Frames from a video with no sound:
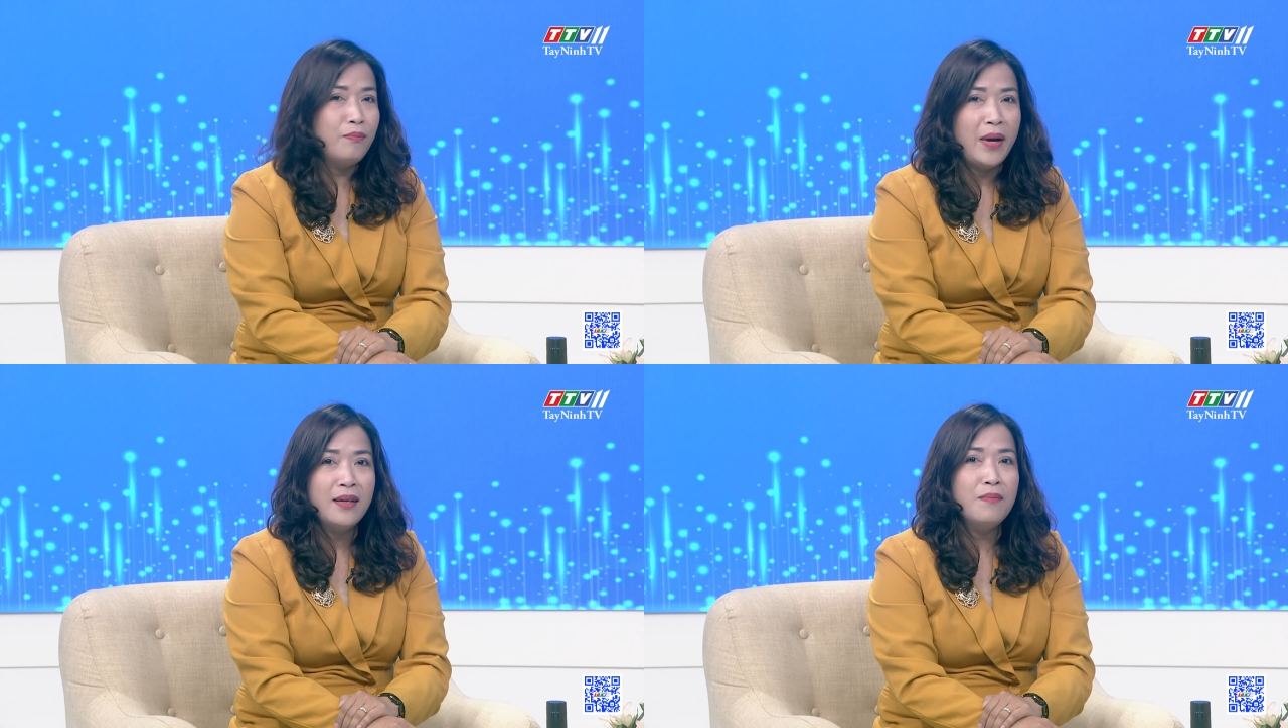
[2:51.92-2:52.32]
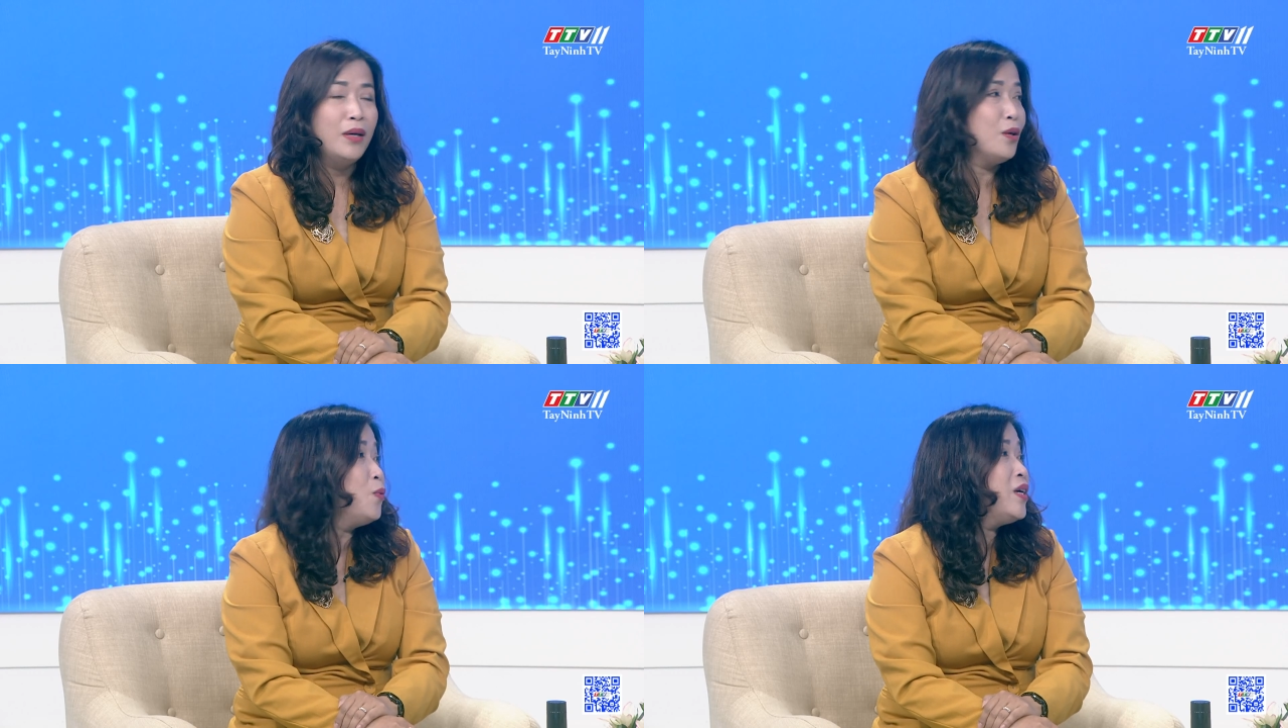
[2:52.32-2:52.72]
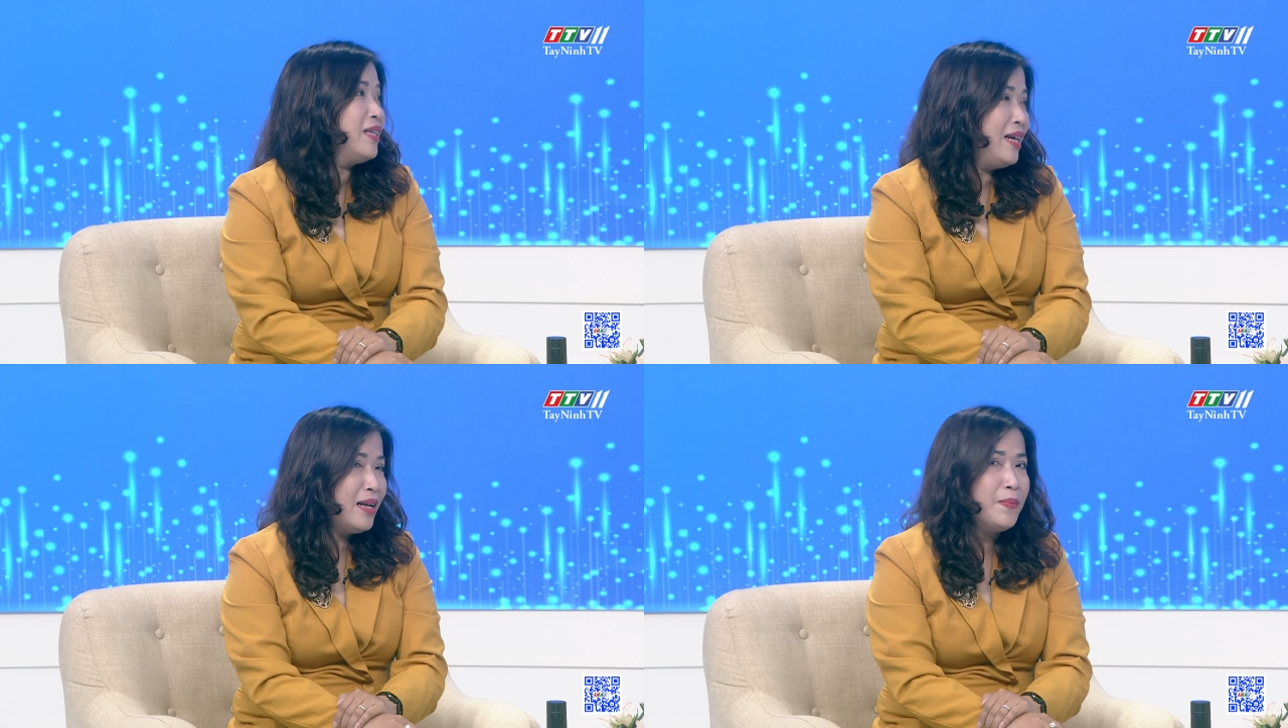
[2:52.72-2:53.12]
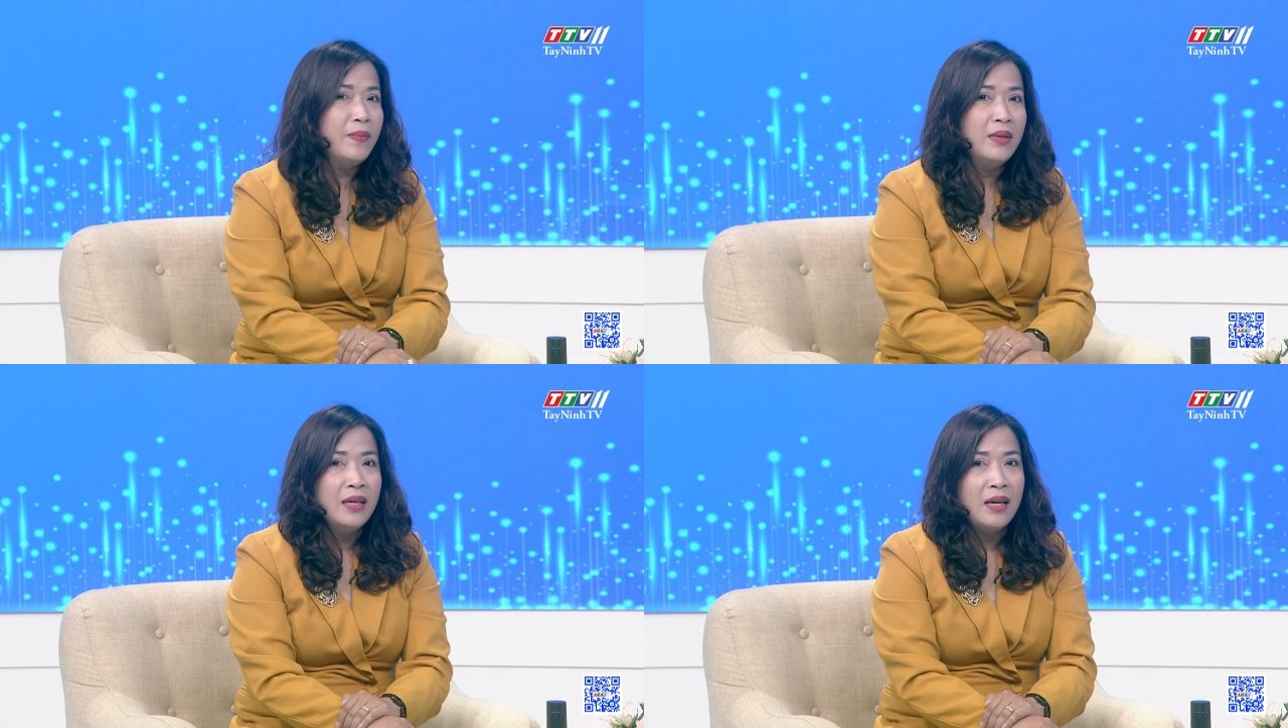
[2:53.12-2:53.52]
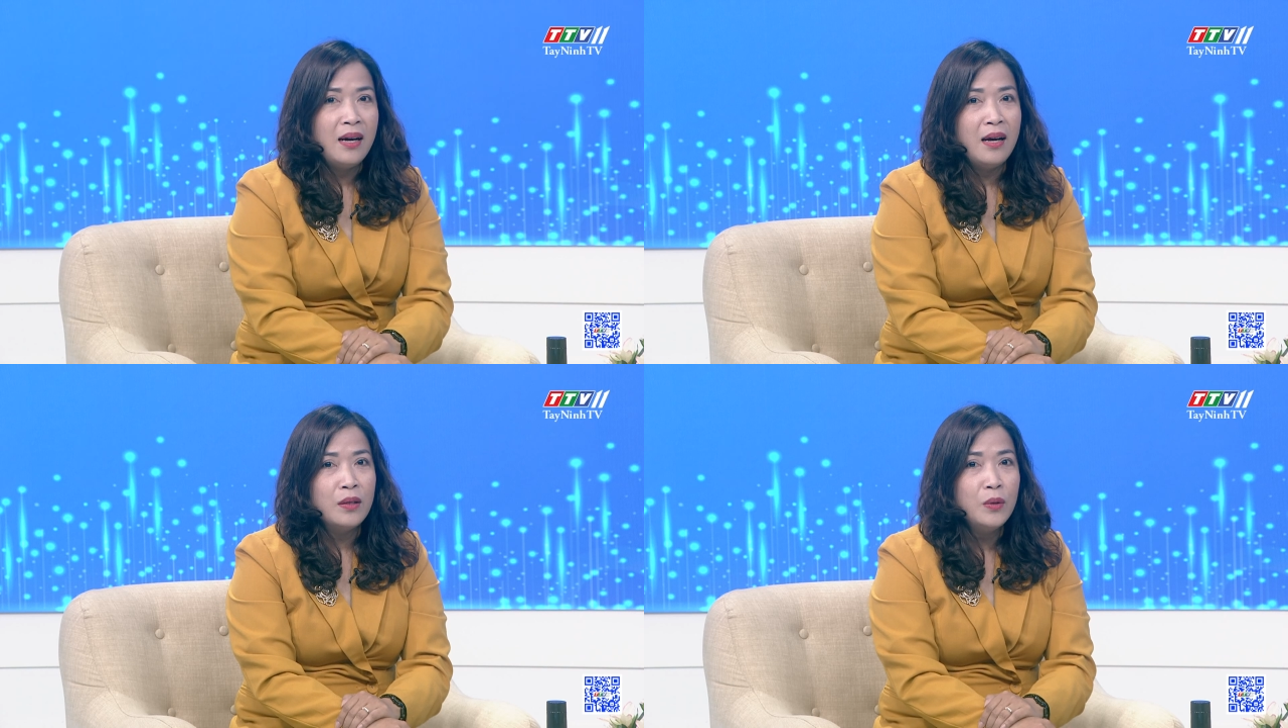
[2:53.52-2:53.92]
bản thân mình cũng quyết chí lắm.
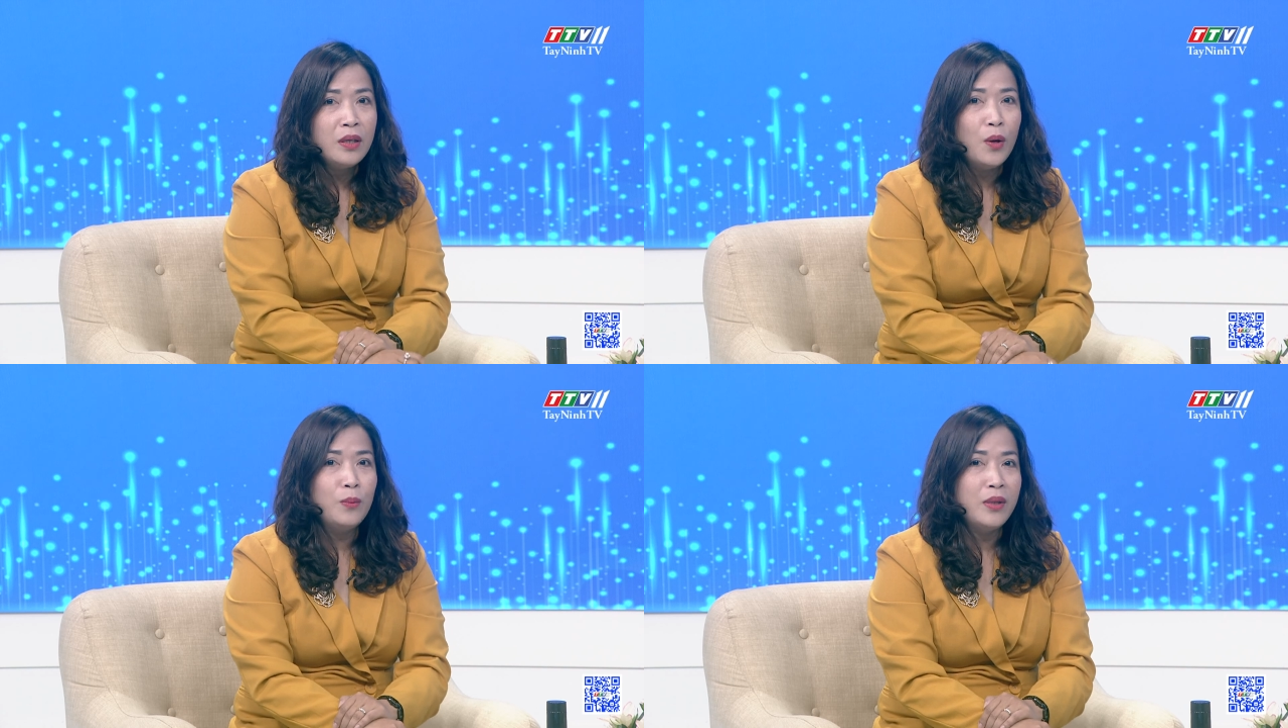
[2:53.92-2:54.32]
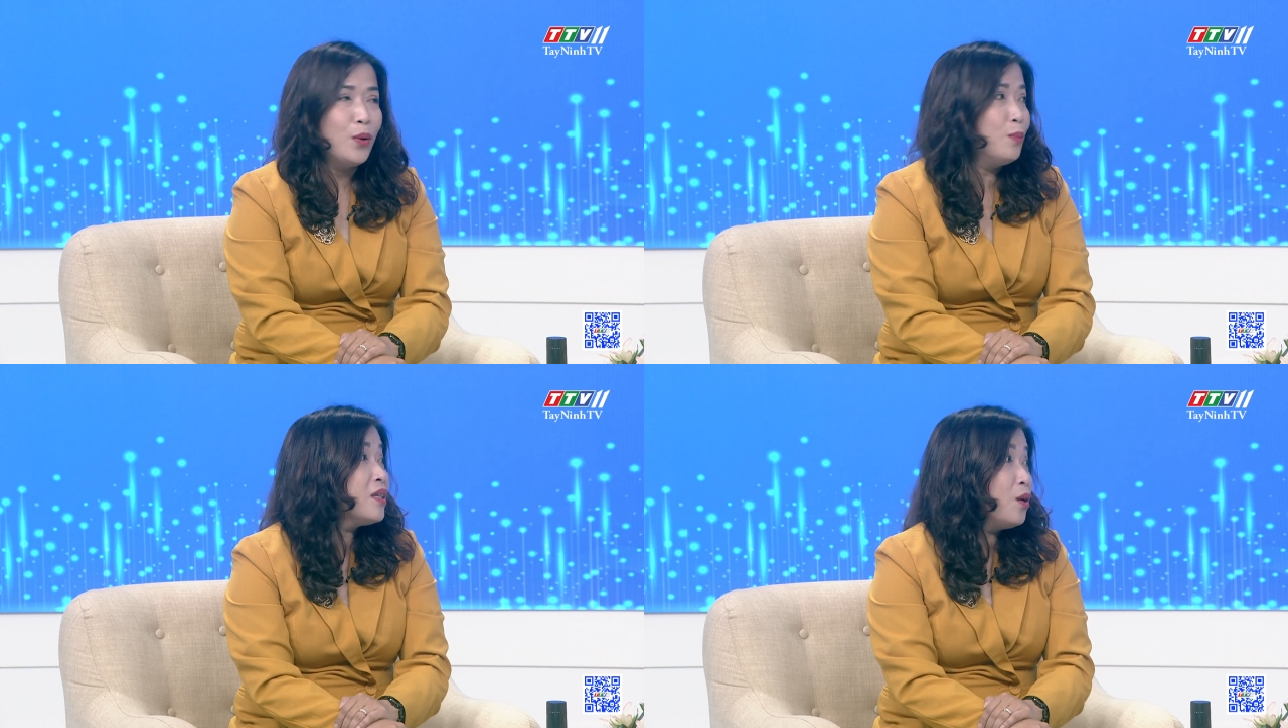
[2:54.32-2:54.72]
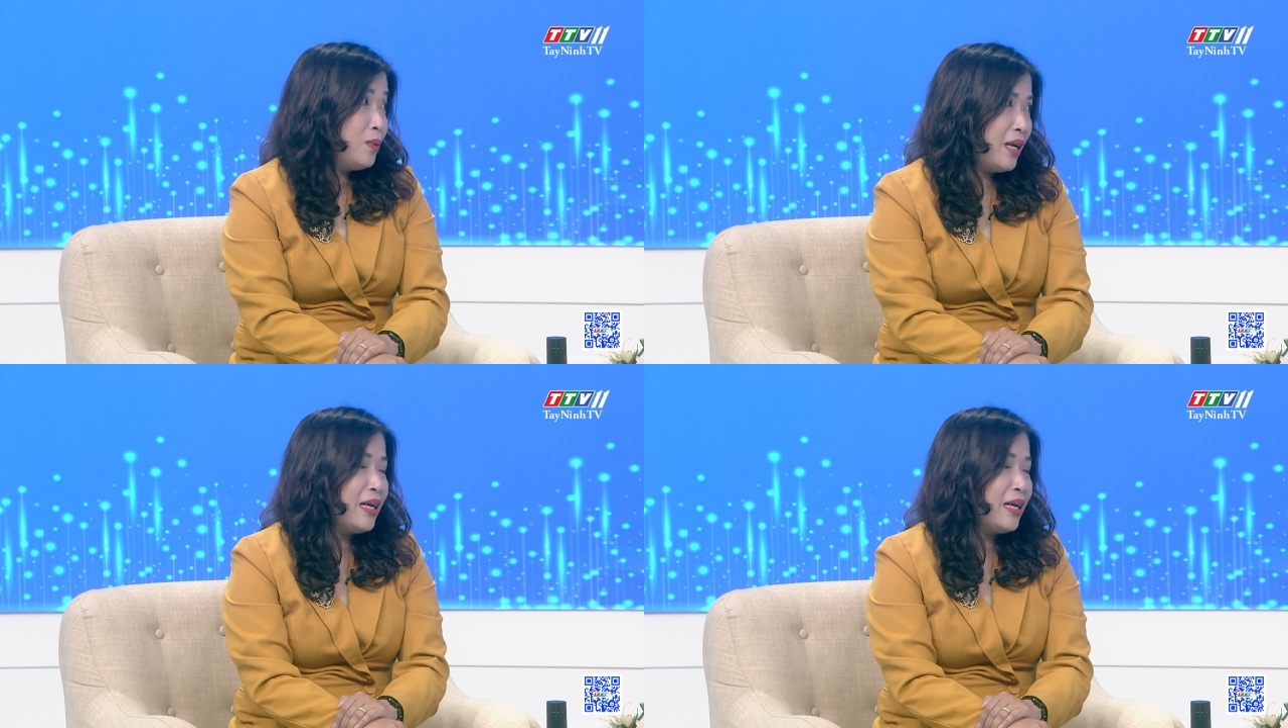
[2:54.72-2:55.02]
À, cuối cùng thì cũng nó cũng